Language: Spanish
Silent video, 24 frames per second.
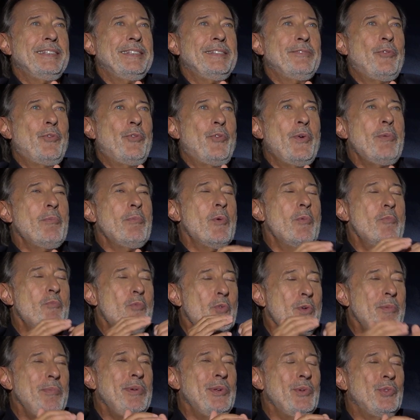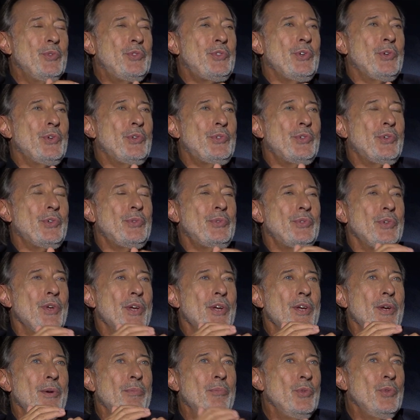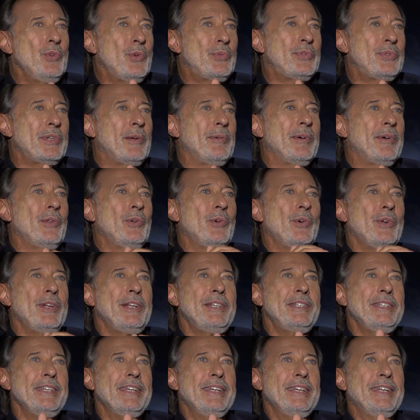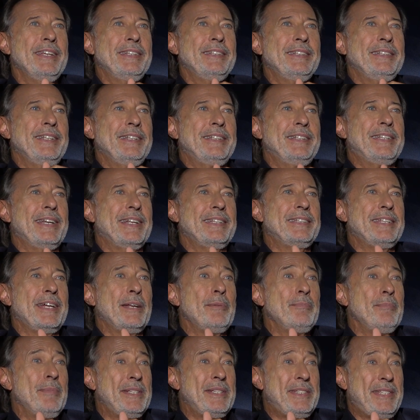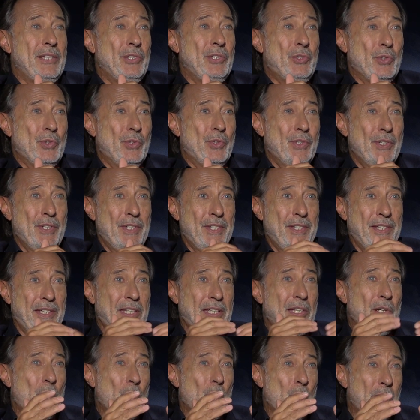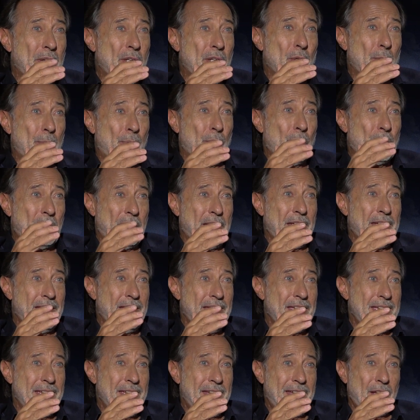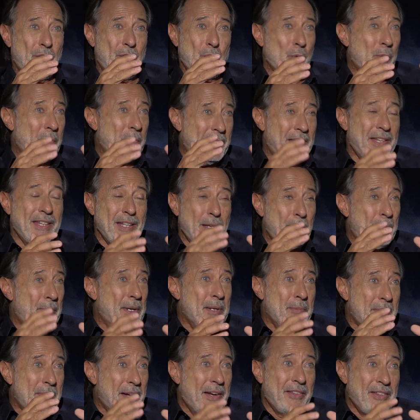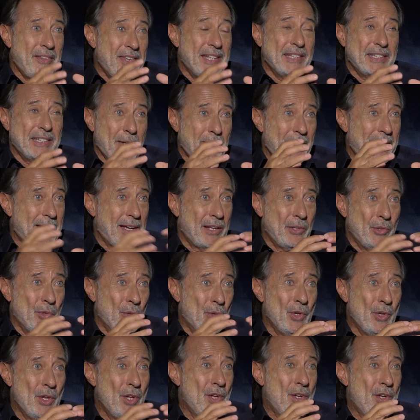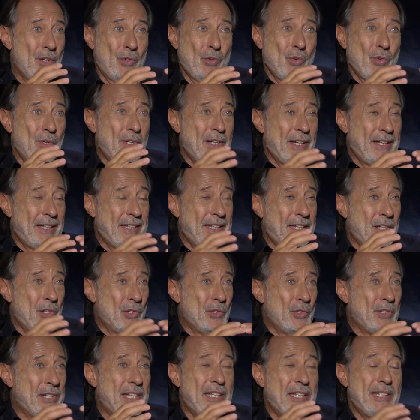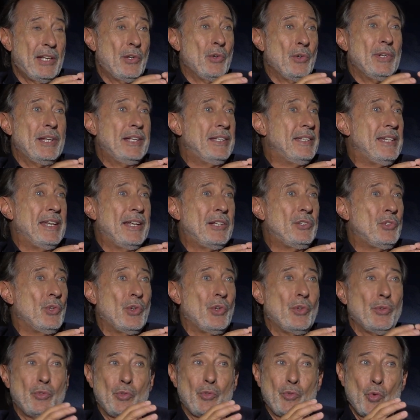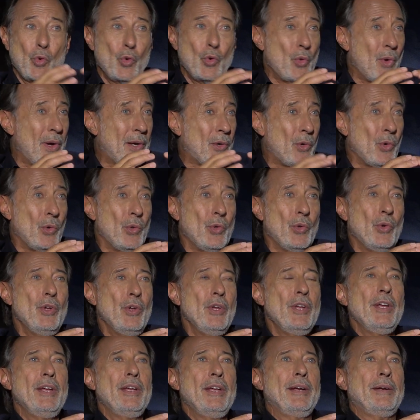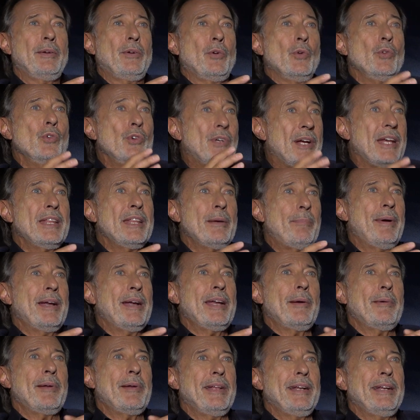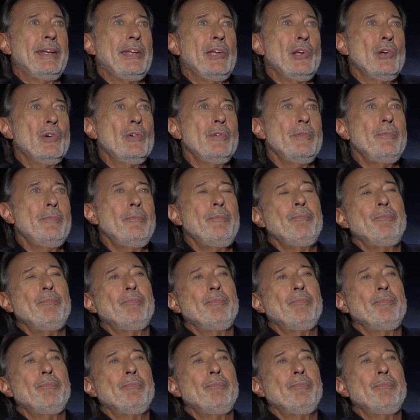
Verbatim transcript: fuimos muy minuciosos, muy observadores de tratar, me siento incluido porque estuve desde el primer día trabajando con el guionista con el director, codo a codo, con cada palabra del guión.